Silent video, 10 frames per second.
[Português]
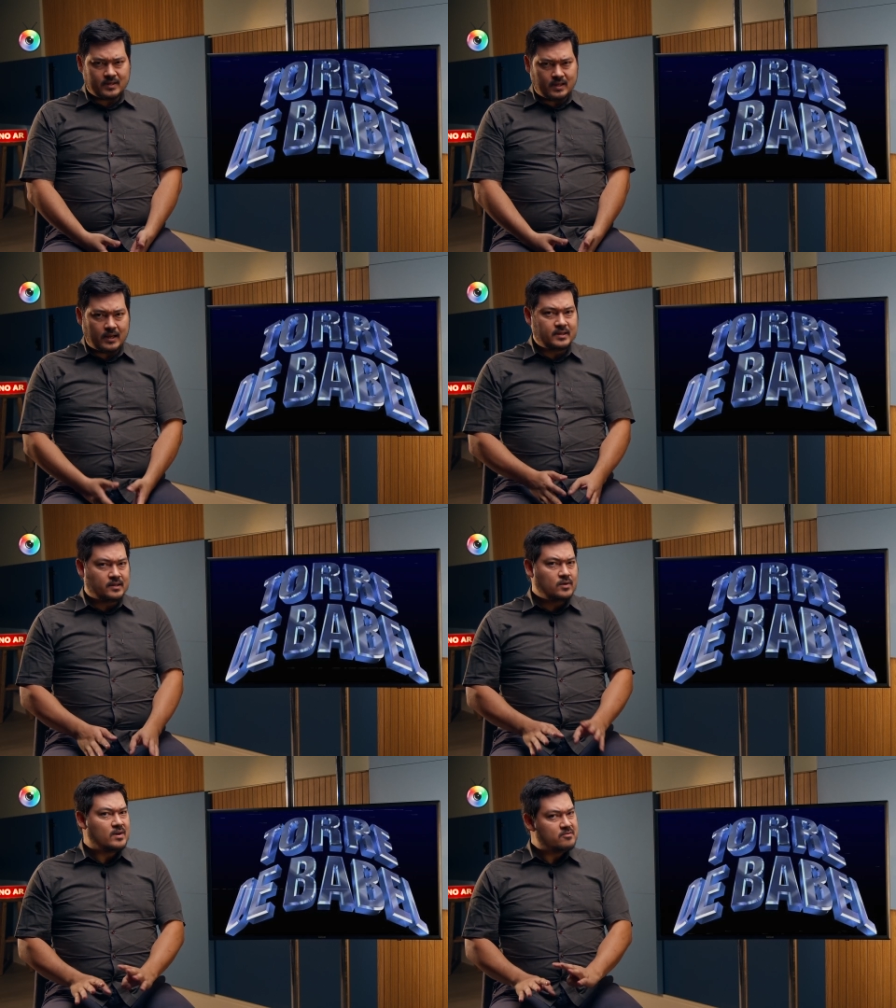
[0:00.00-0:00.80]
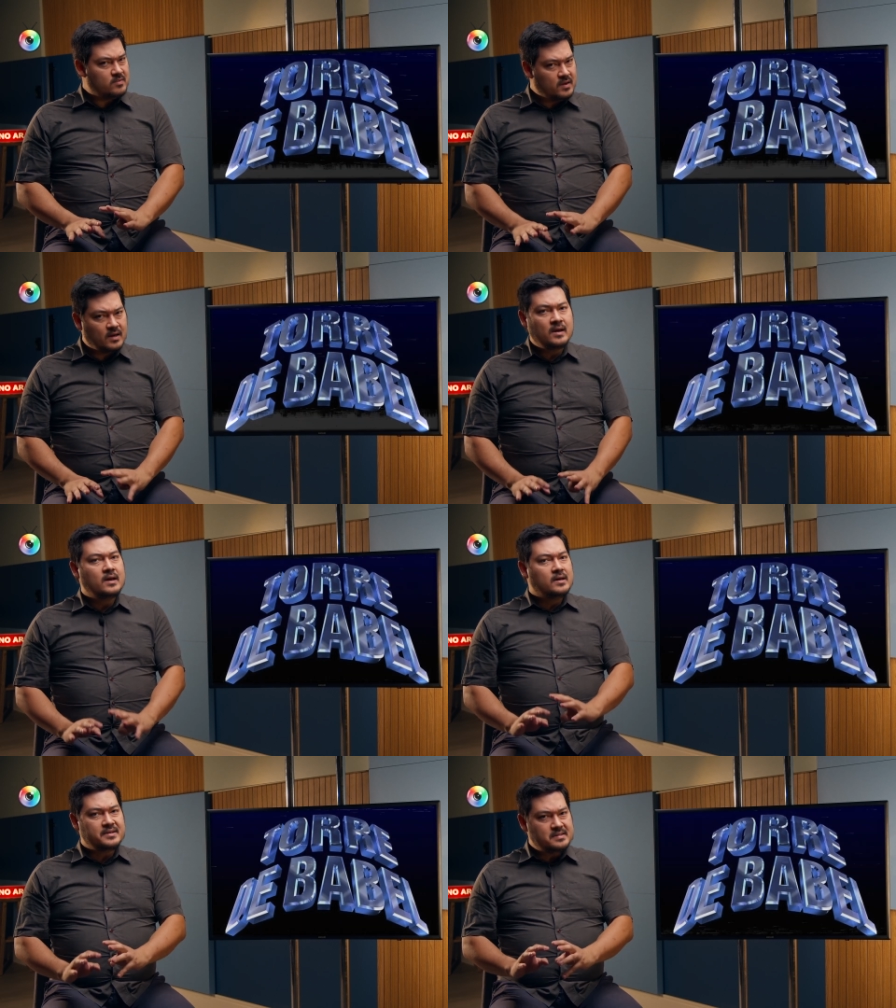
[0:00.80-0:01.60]
Ele ainda não havia
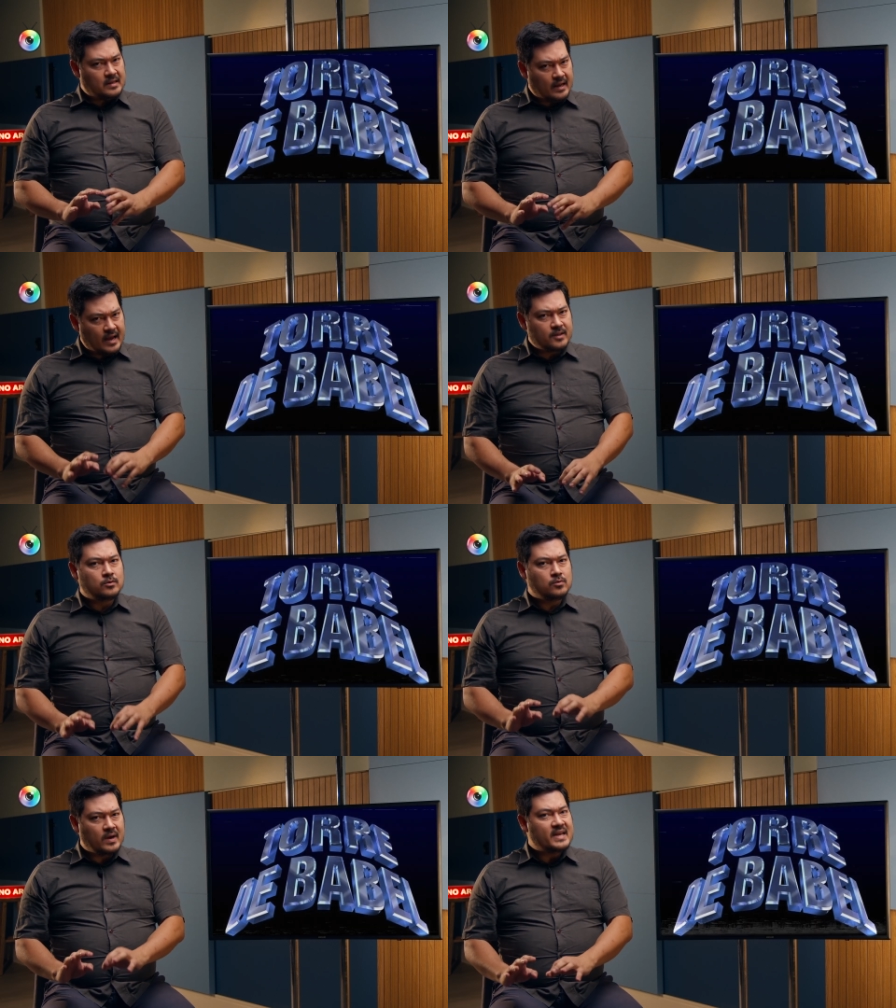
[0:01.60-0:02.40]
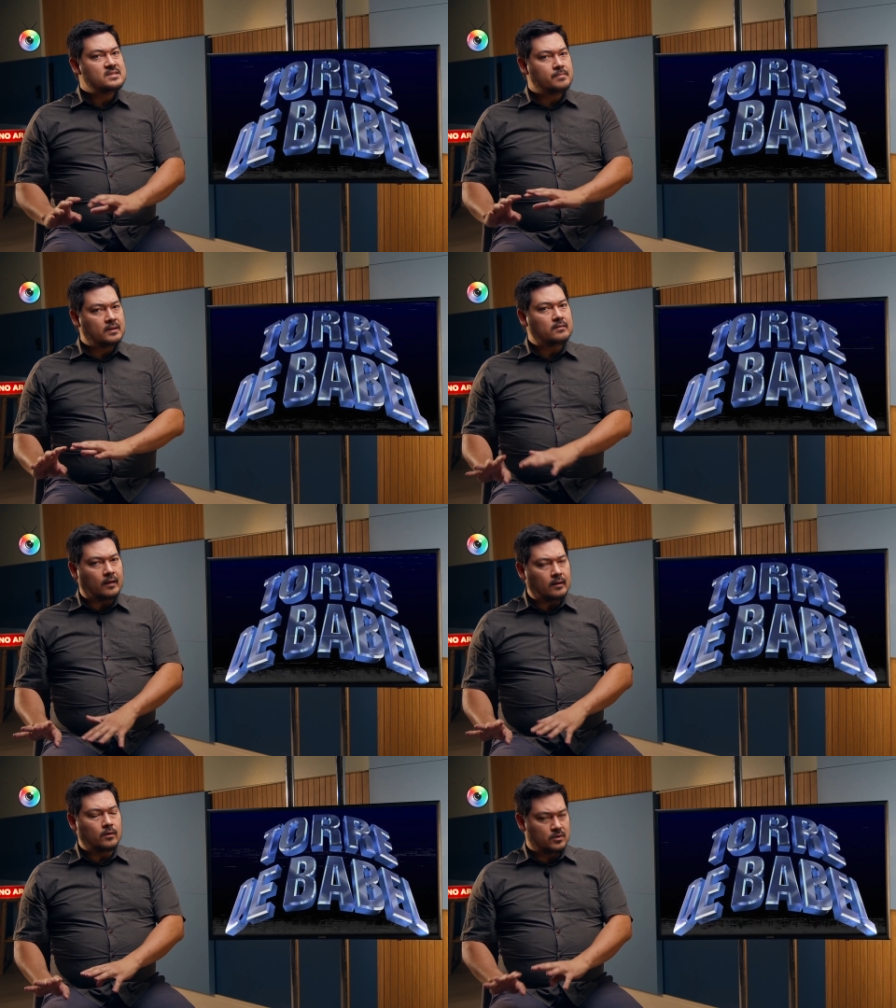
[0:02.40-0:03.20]
estreado no
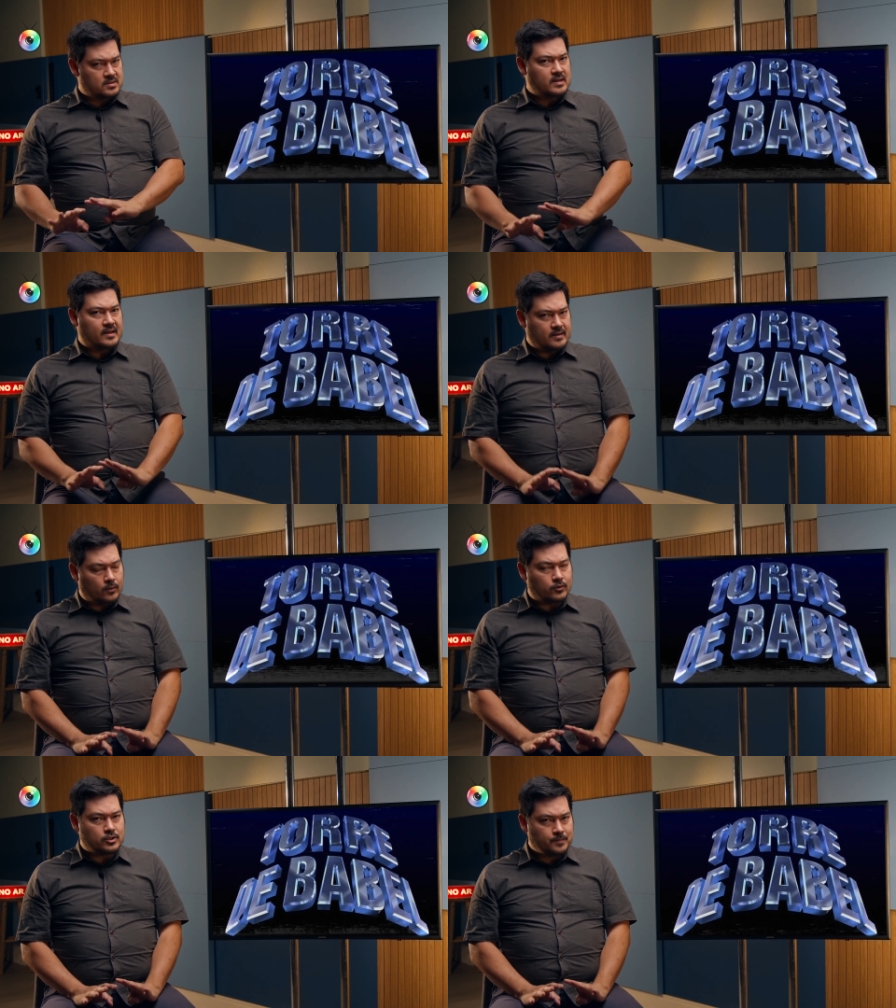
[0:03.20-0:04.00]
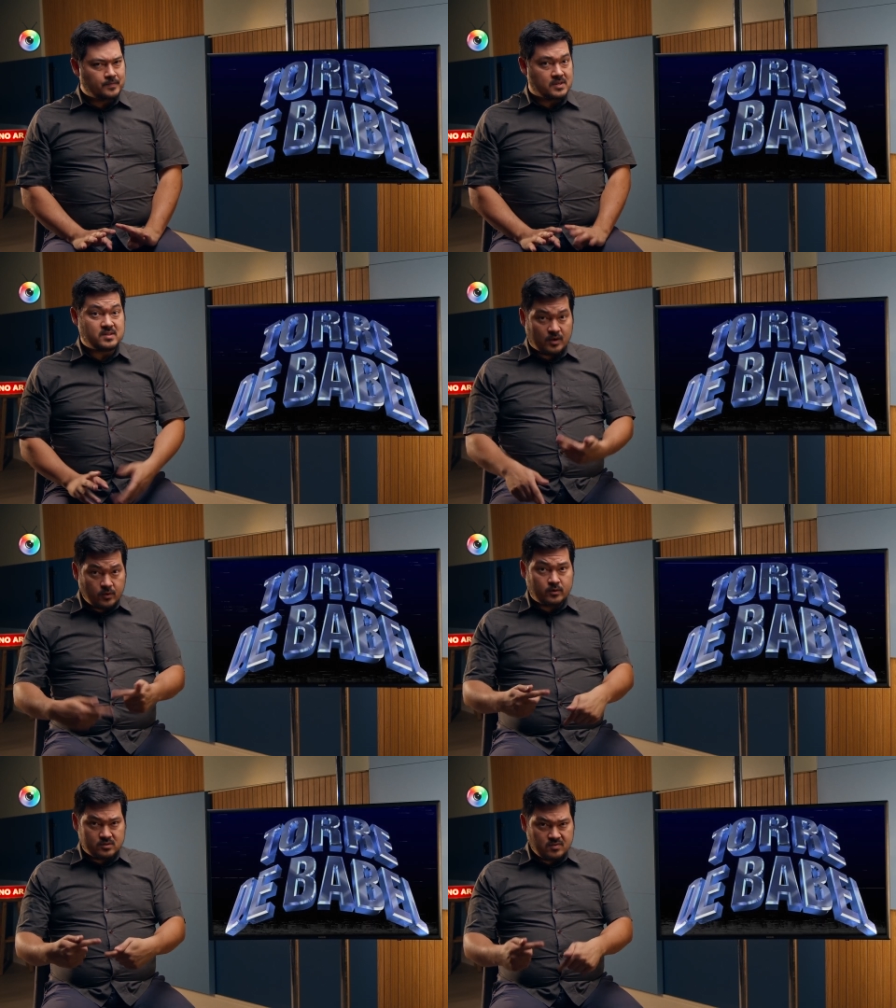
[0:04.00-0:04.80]
SBT, onde está até hoje. Estreou
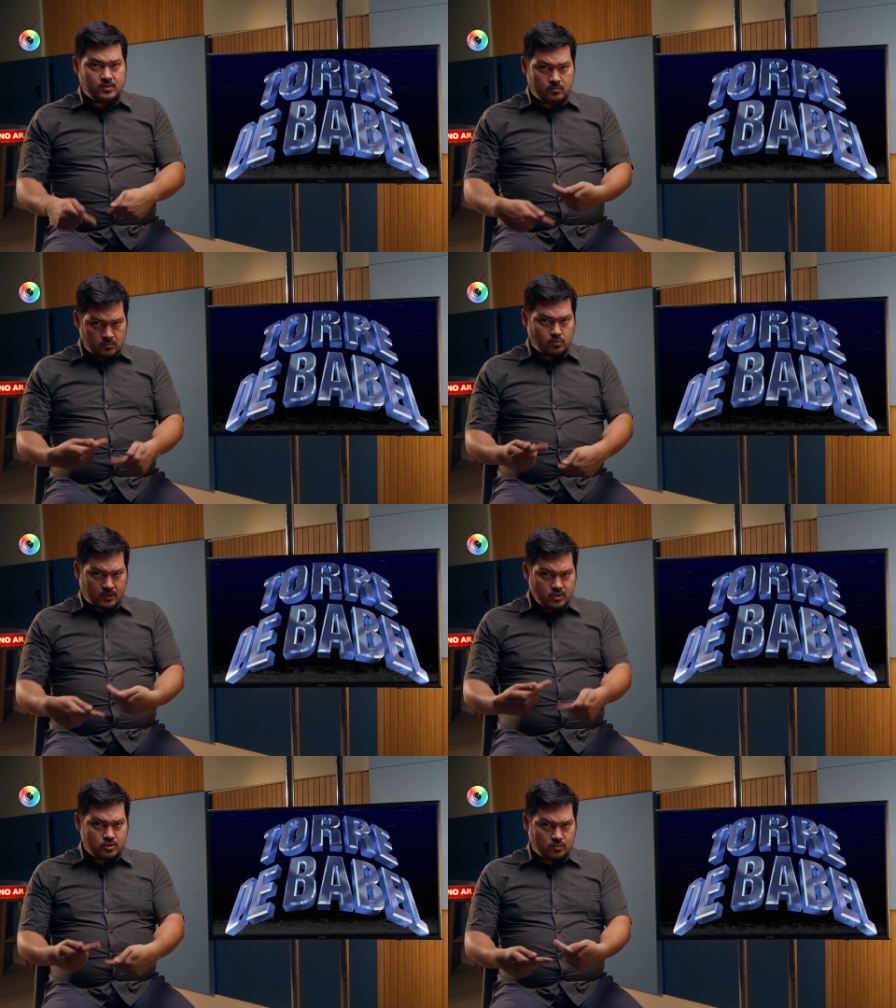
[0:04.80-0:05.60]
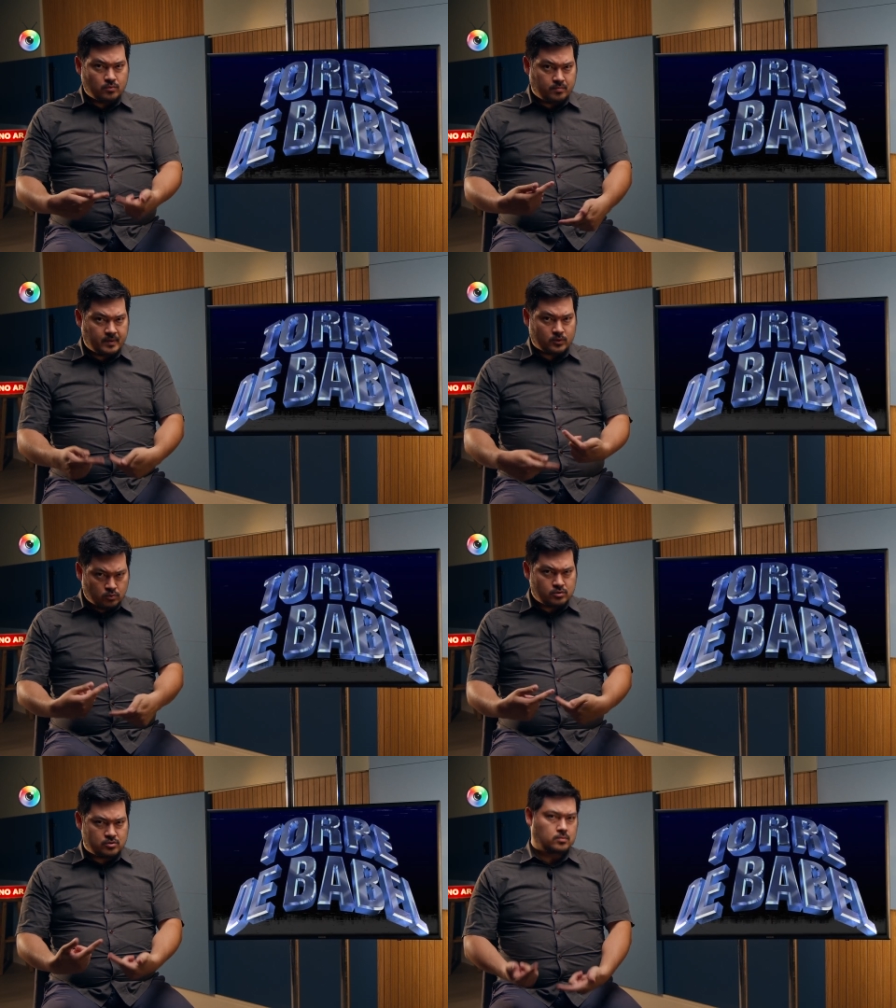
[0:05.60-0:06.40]
inclusive durante o
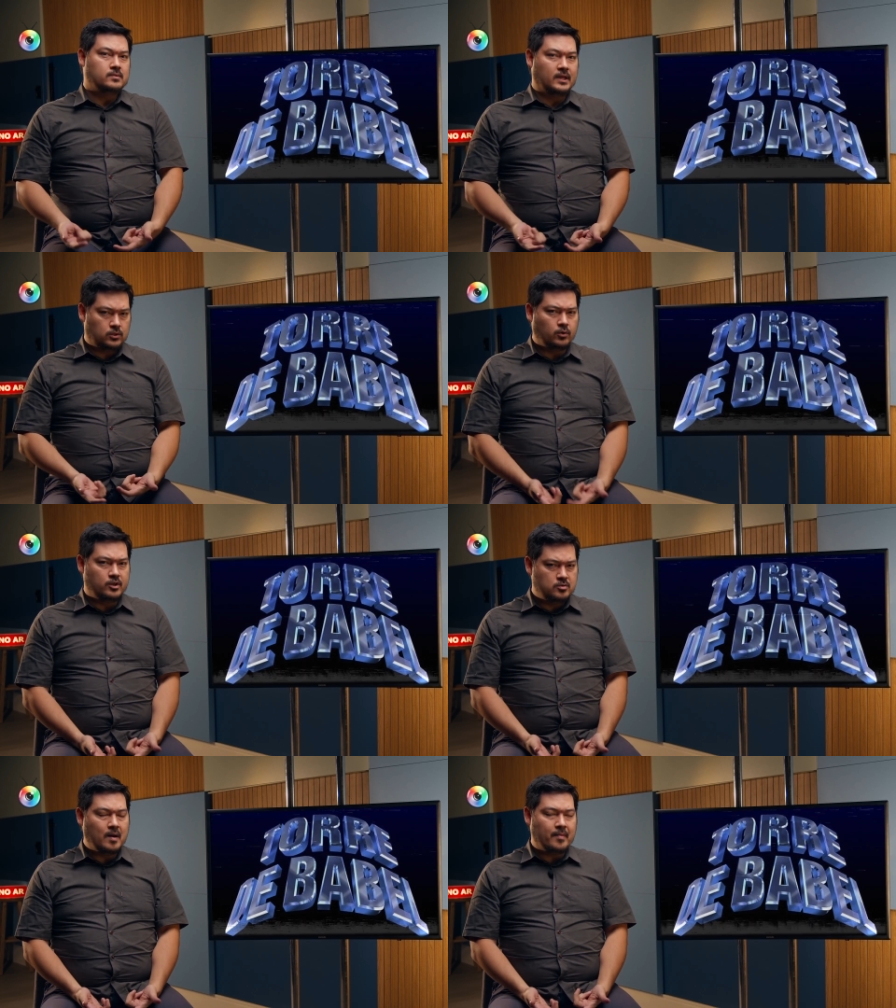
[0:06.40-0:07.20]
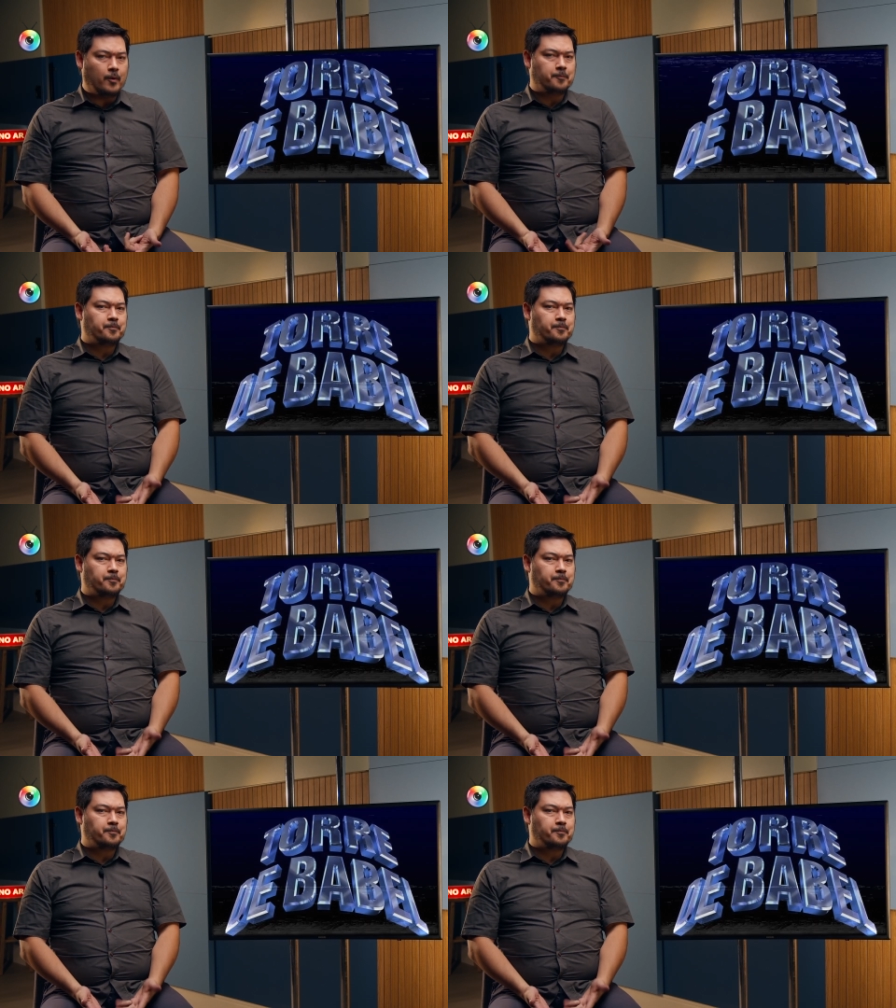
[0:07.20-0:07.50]
percurso da Torre de Babel.